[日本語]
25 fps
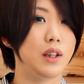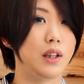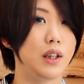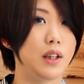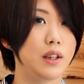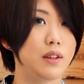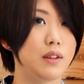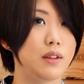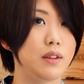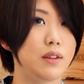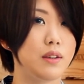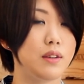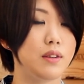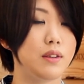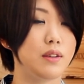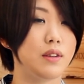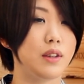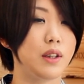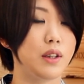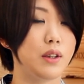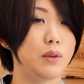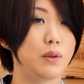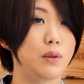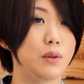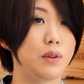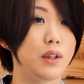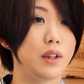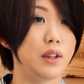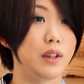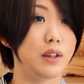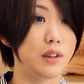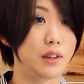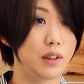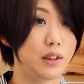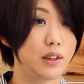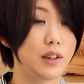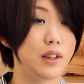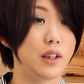あったよう
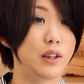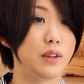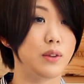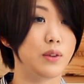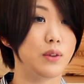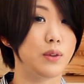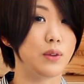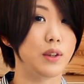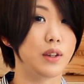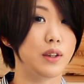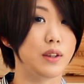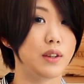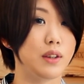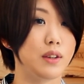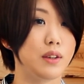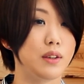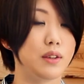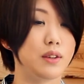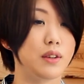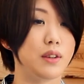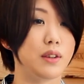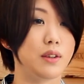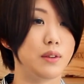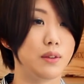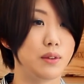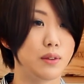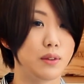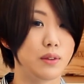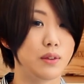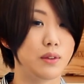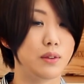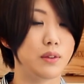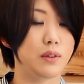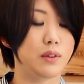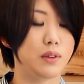な環境だったんですけど